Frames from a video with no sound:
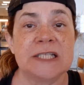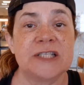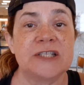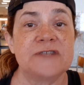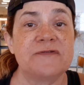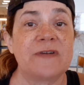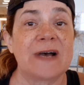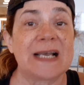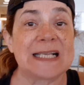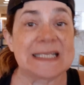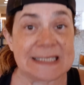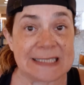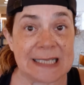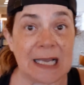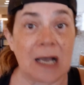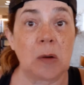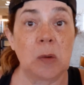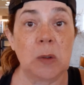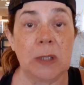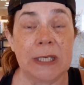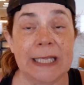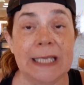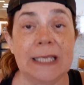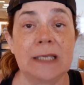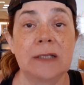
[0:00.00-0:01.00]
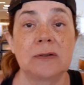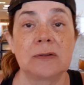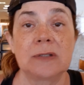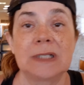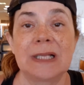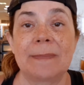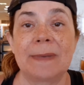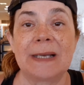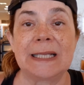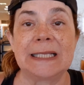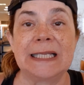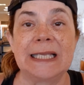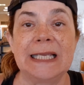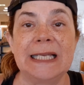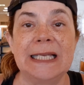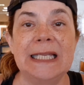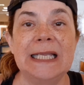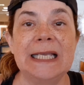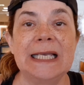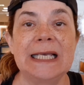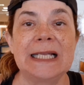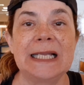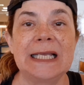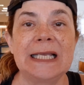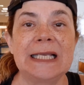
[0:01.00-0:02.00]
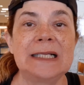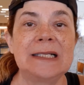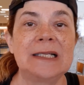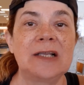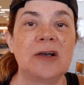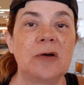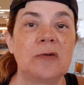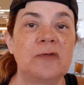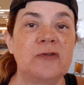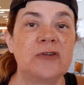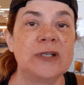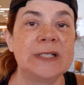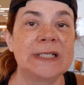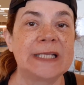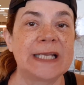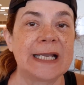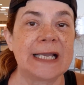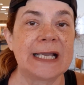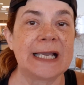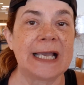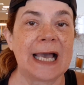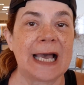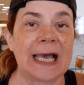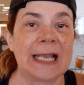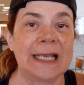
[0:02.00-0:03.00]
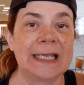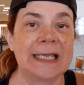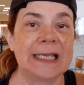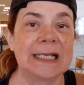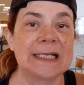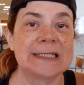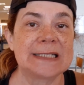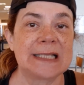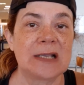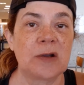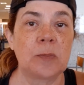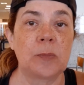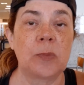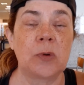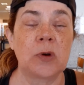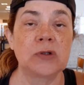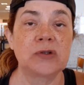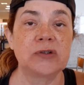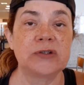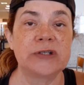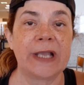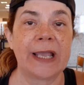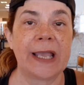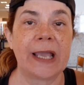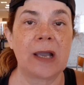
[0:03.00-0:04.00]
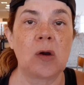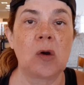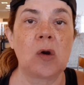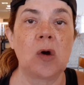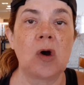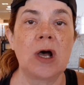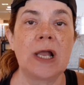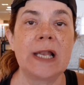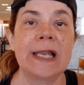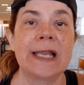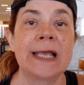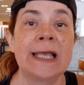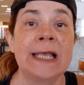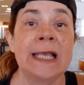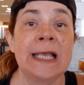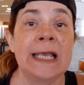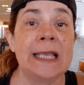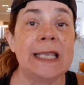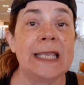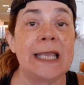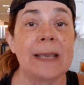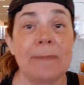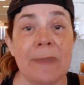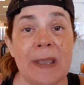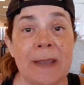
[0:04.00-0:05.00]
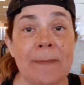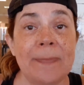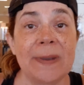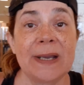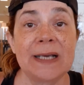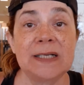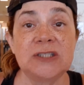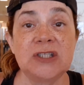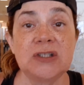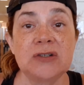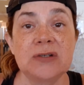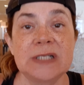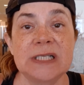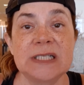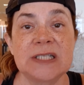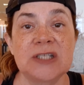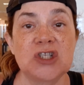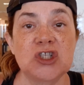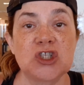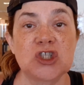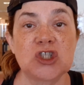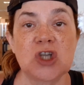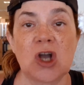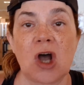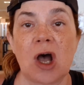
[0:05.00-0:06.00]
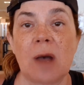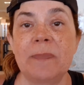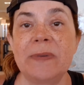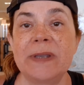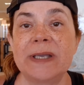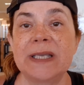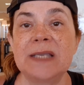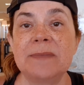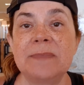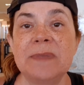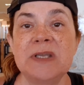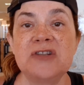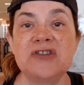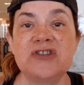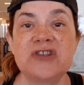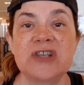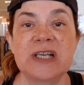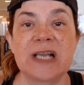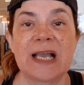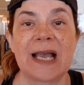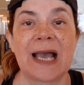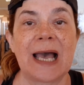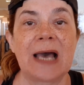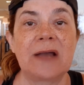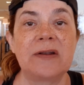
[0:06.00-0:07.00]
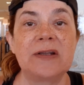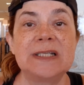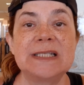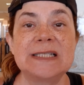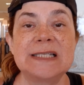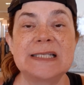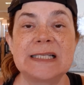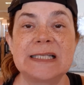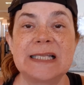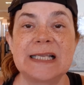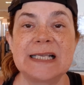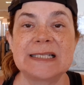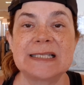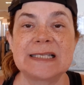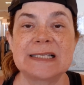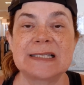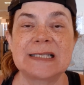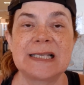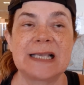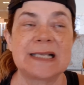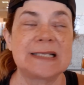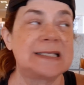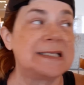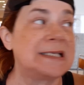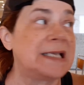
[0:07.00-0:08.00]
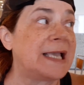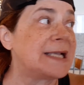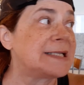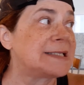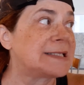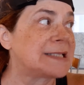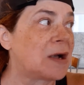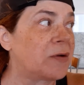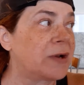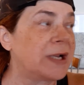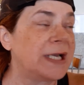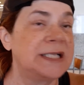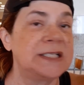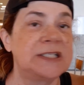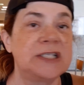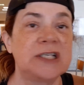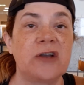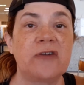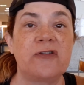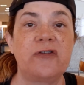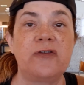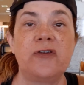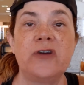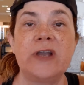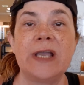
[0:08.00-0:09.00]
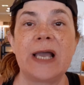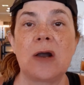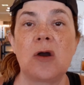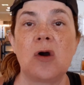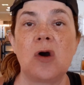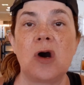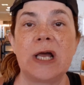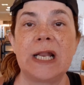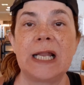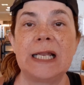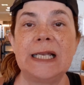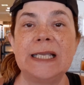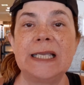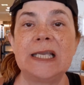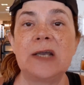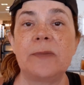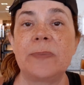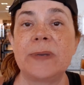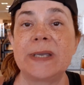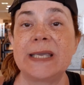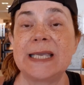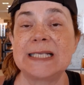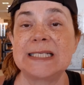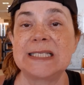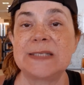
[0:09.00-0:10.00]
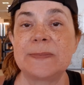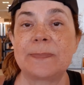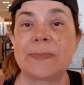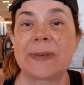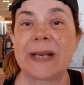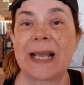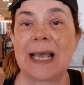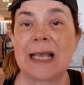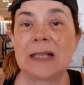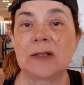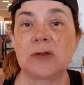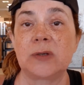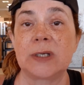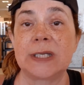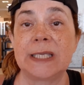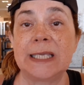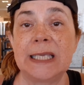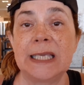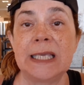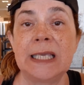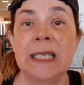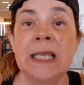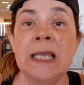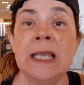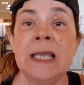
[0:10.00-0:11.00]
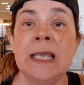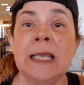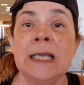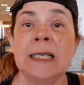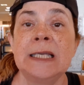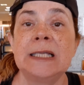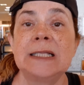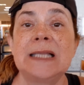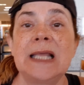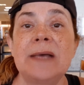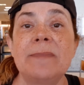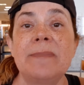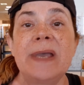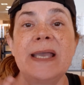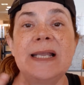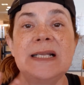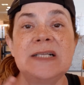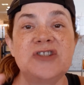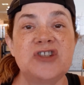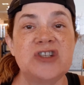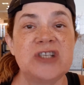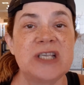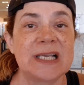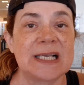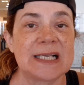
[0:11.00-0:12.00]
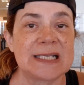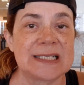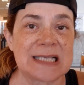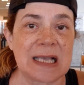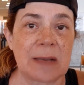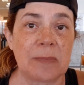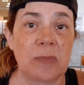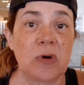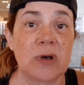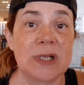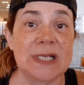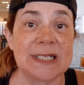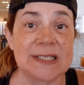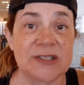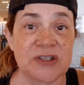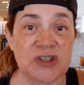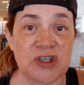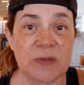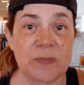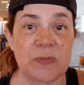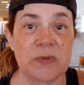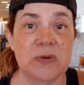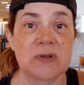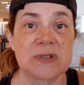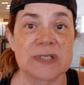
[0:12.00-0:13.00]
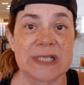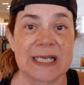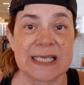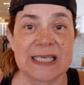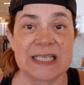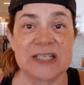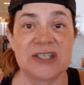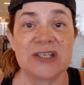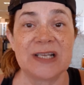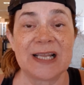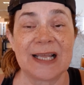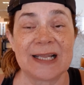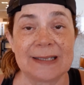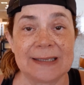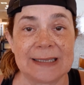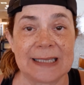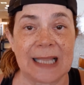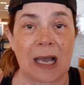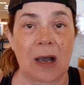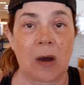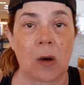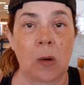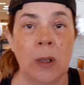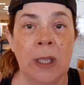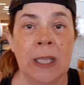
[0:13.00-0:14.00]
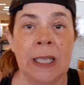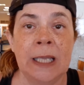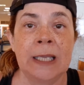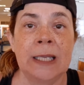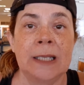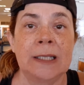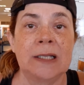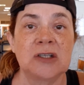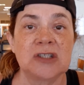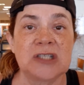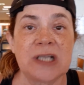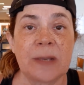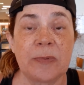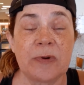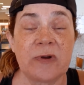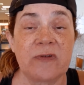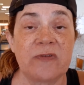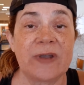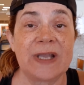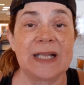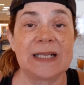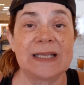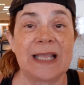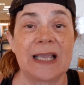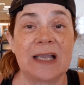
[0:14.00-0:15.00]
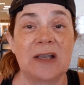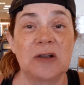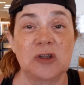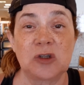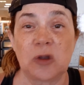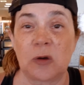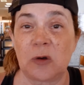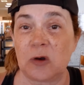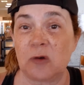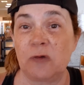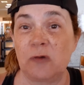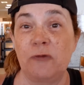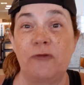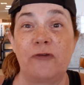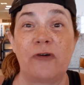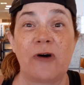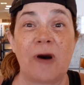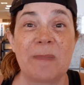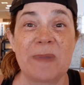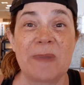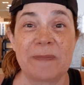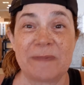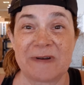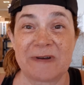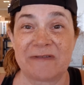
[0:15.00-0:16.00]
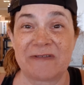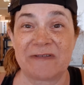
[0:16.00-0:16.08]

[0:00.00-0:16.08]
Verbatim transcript: de vazar o líquido da bateria, né? Então eu fui entregar ali que eles têm um ponto de recolha e é bem pertinho desse shopping aqui me indicaram e disse que tem esse, esse restaurante que eu fui agora ali, que eu peguei esse prato aqui, que também tinha sabores típicos aqui de Natal. Então já aproveitei que eu tô com fome para